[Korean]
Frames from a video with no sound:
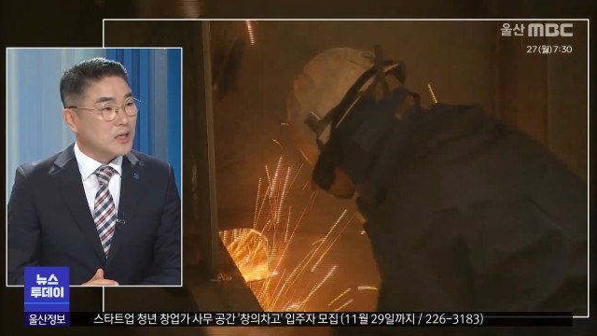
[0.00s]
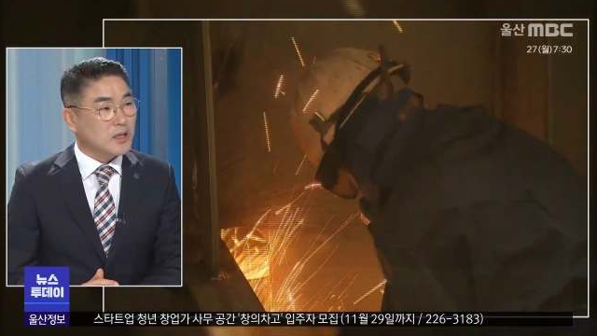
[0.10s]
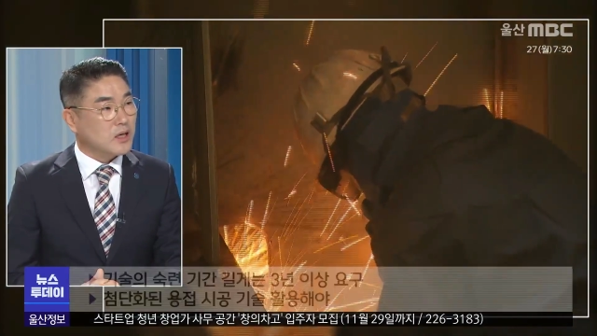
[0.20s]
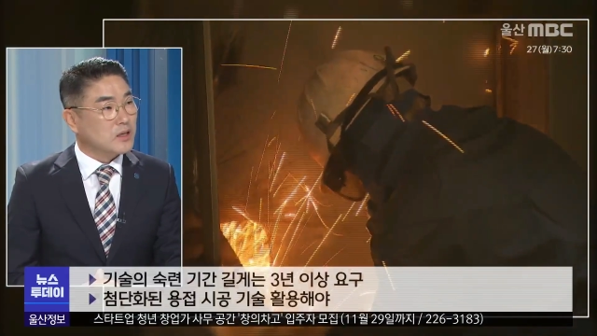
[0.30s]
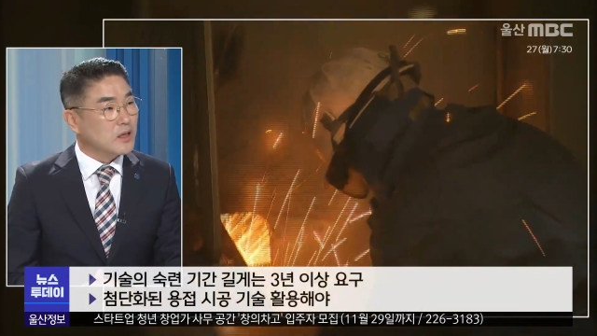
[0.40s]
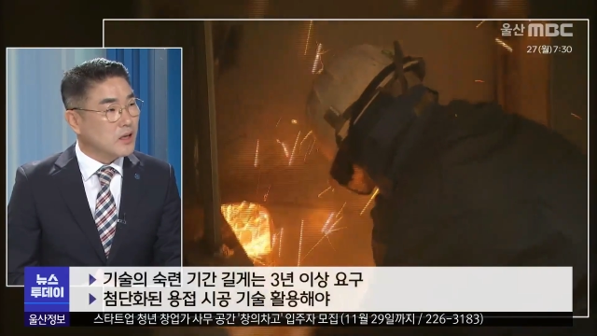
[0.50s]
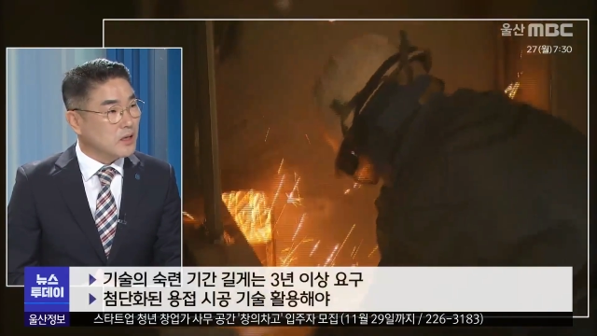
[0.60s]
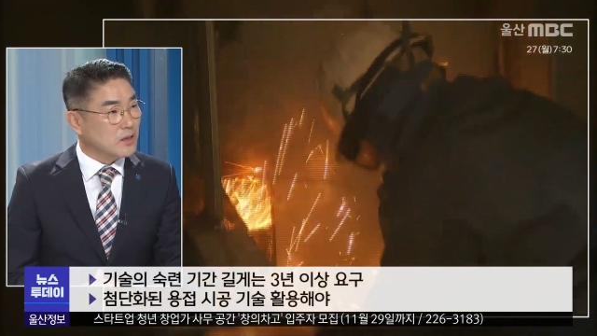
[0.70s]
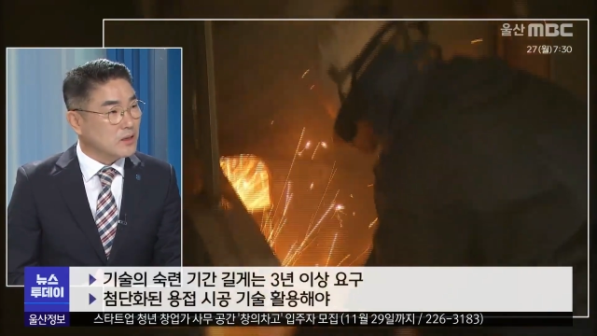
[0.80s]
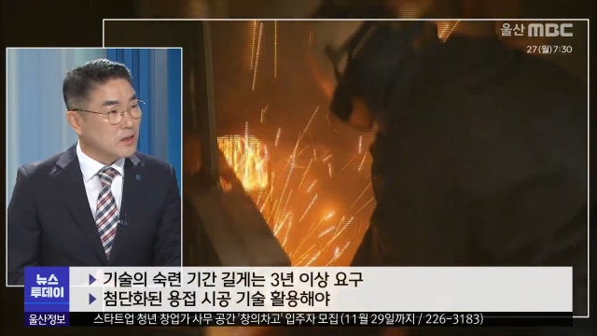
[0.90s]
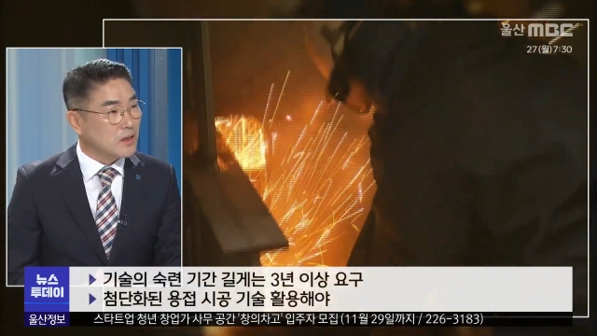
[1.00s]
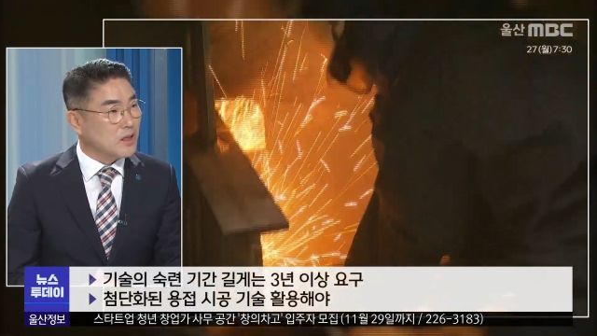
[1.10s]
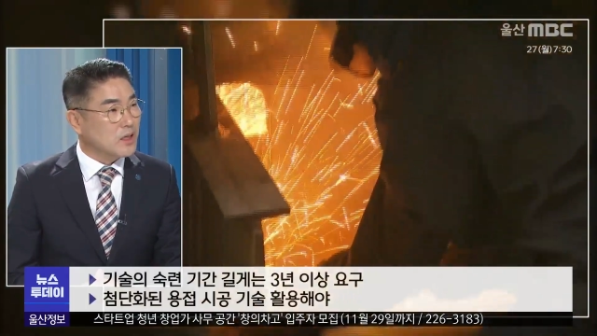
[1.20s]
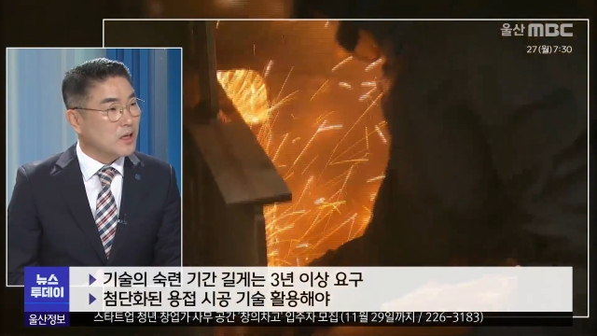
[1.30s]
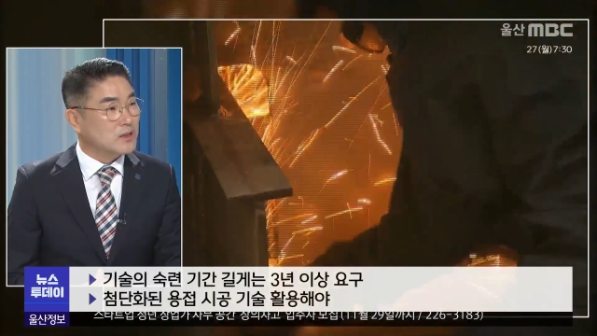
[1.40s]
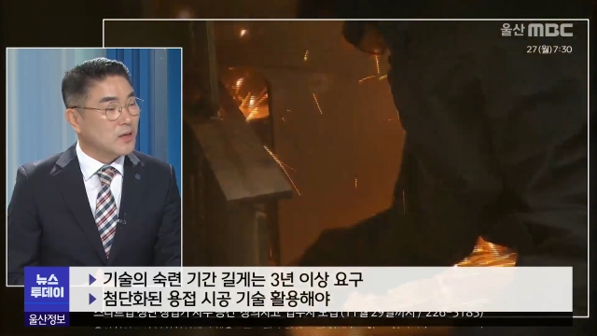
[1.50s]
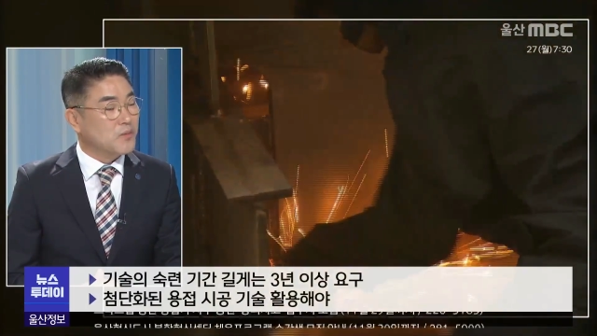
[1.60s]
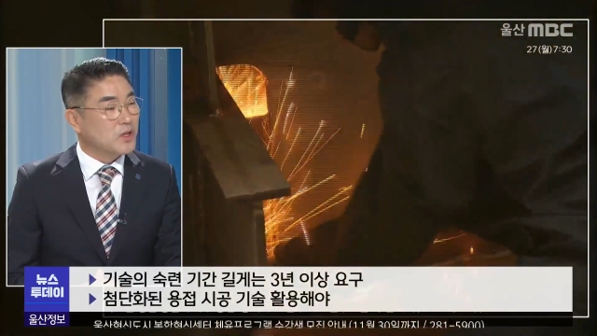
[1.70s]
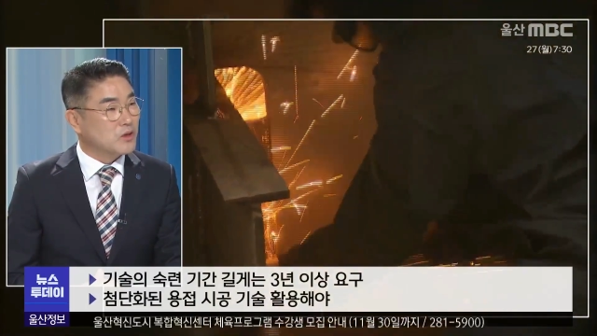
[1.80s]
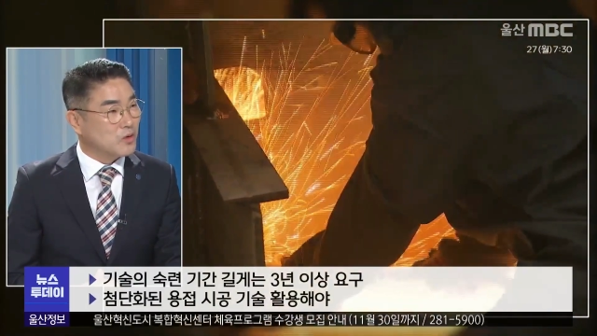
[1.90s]
짧게는 1년, 예. 길게는
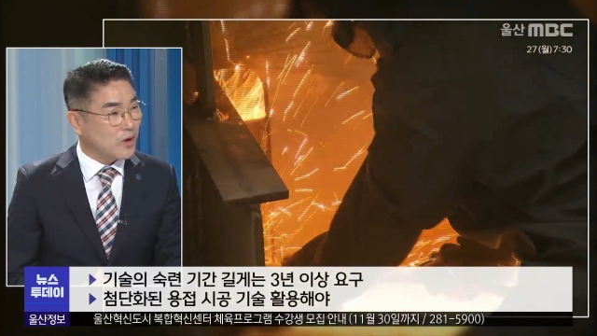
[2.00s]
3년